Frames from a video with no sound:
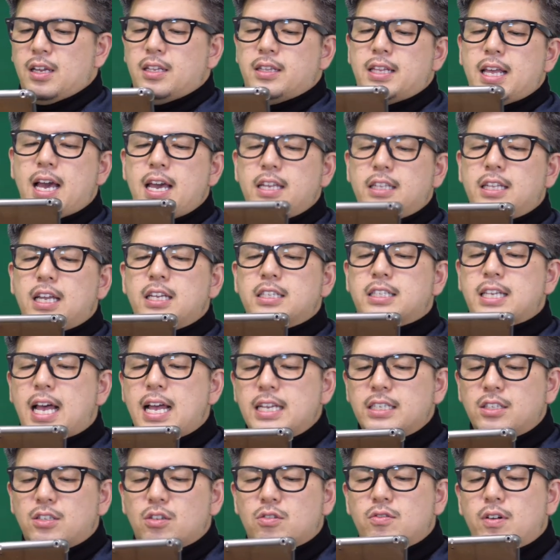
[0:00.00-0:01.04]
だいたい
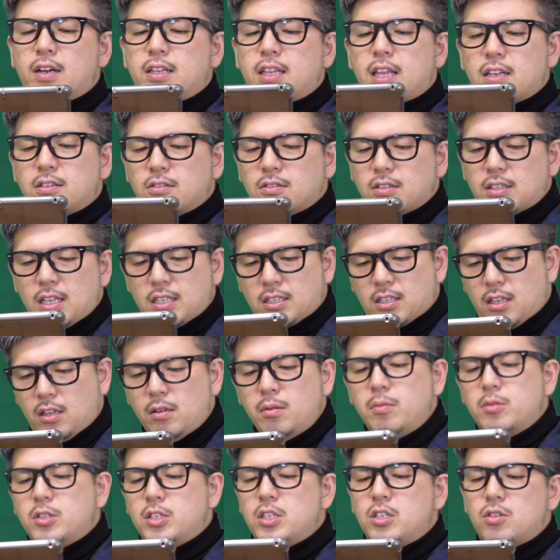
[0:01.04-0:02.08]
さん色は出るんですけど
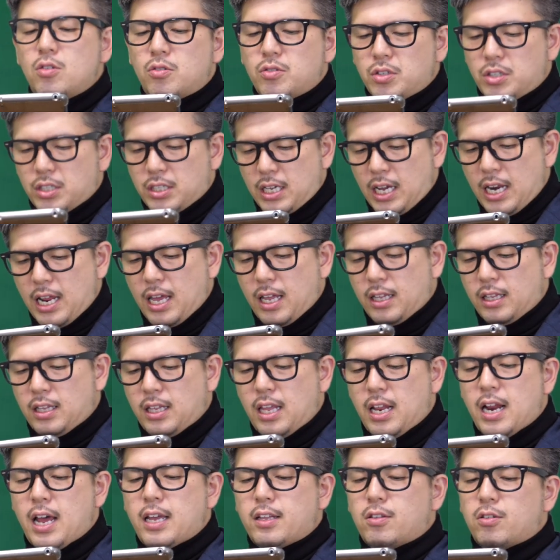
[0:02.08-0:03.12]
も、に色しか
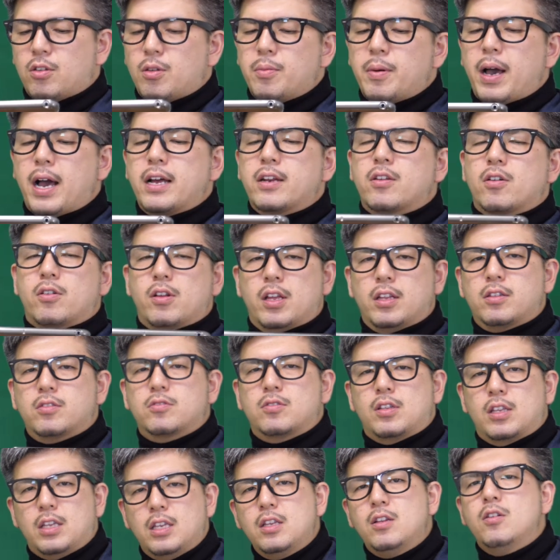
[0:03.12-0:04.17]
出ない時もあるよねという
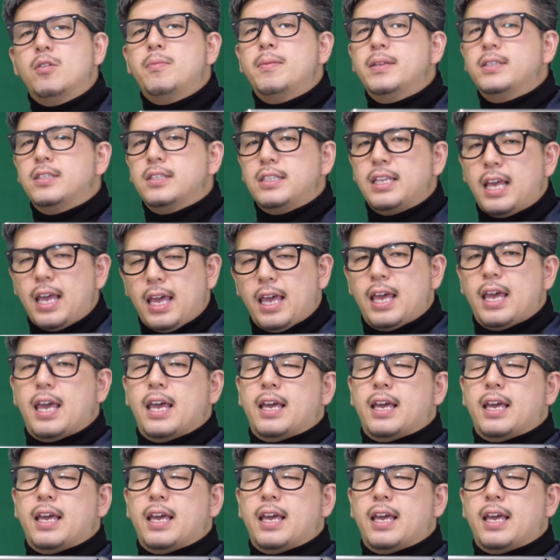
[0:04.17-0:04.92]
ことで、色別で、